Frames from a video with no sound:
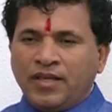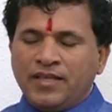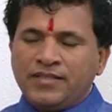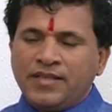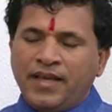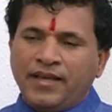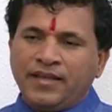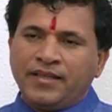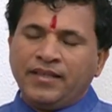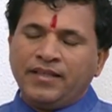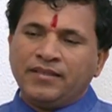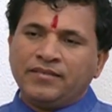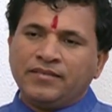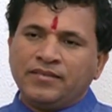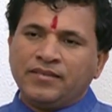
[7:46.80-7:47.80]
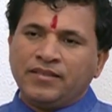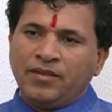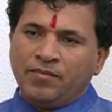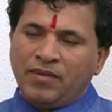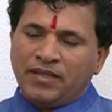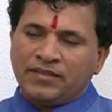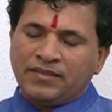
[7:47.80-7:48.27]
ऐसा है कि
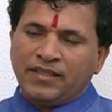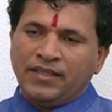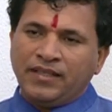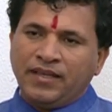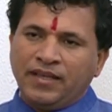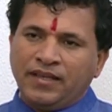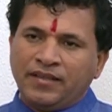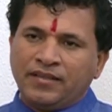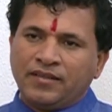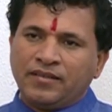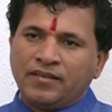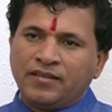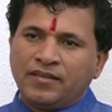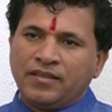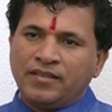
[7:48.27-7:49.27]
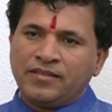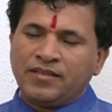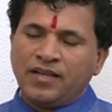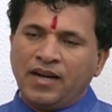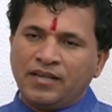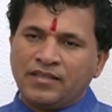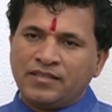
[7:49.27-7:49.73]
ये बात सही है कि
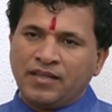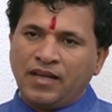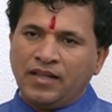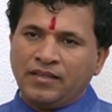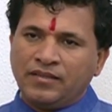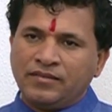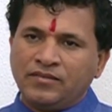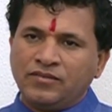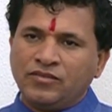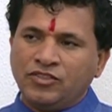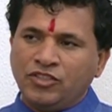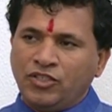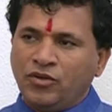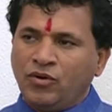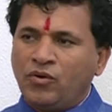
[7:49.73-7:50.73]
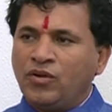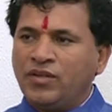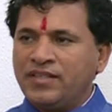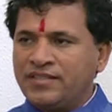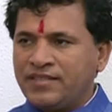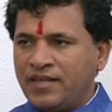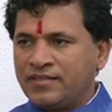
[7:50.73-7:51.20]
60 साल जिन लोगों
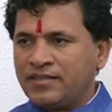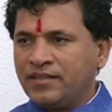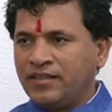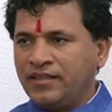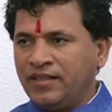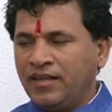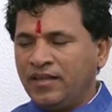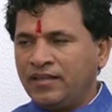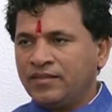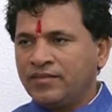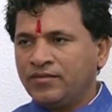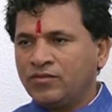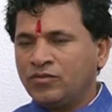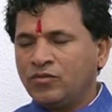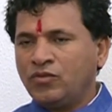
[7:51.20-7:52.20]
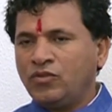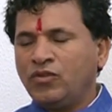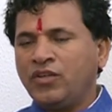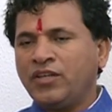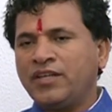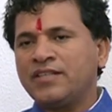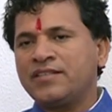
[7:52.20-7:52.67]
ने शासन किया
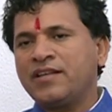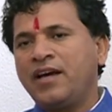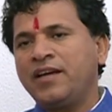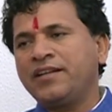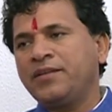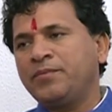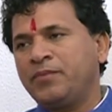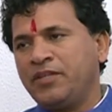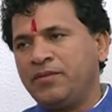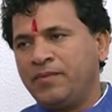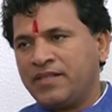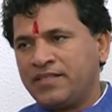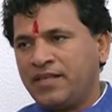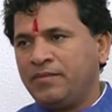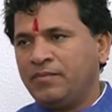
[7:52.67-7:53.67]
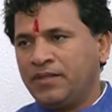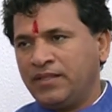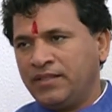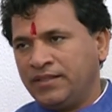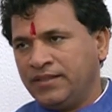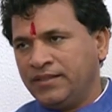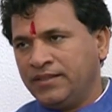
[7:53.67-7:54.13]
उन्होंने किसान की परिभाषा ही
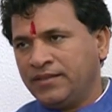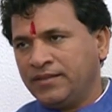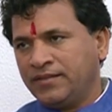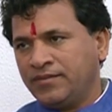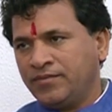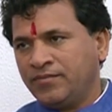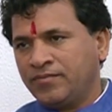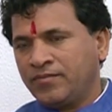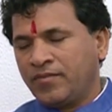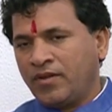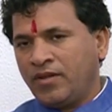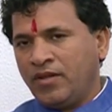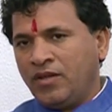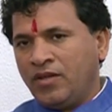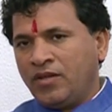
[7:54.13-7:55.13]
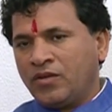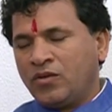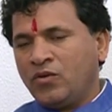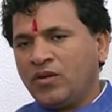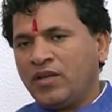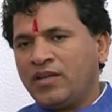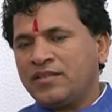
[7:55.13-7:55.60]
बदल दी
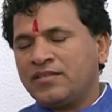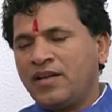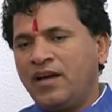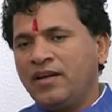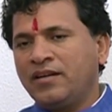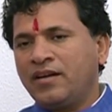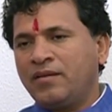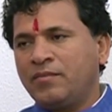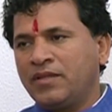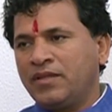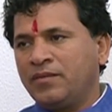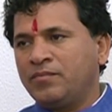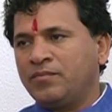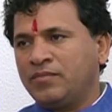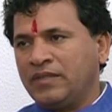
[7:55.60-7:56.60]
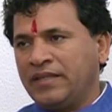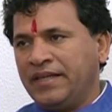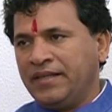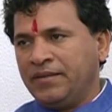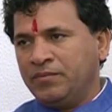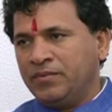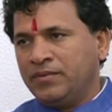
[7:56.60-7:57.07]
क्योंकि किसान का मतलब
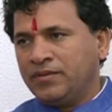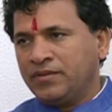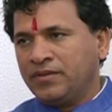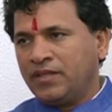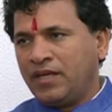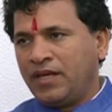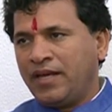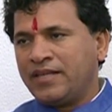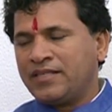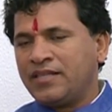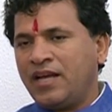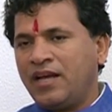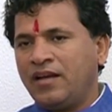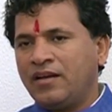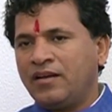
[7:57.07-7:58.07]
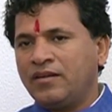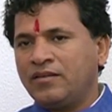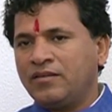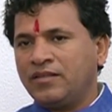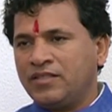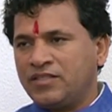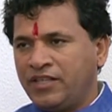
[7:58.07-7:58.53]
गरीब ऐसा
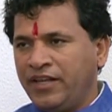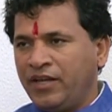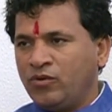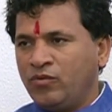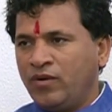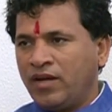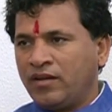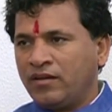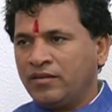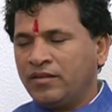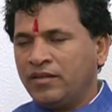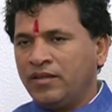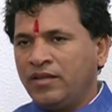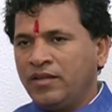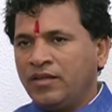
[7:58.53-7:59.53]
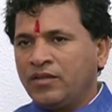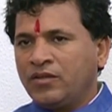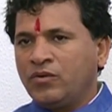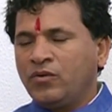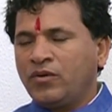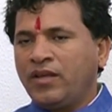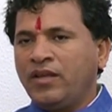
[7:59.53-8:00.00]
इसलिए हुआ
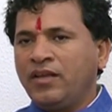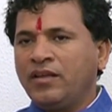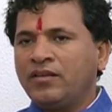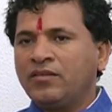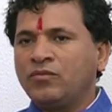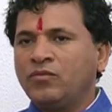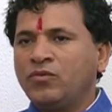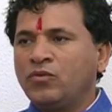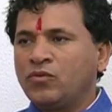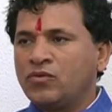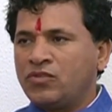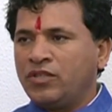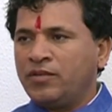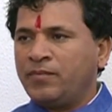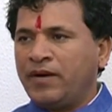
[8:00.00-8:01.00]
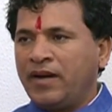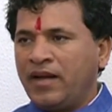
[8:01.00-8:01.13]
क्योंकि उनको सिर्फ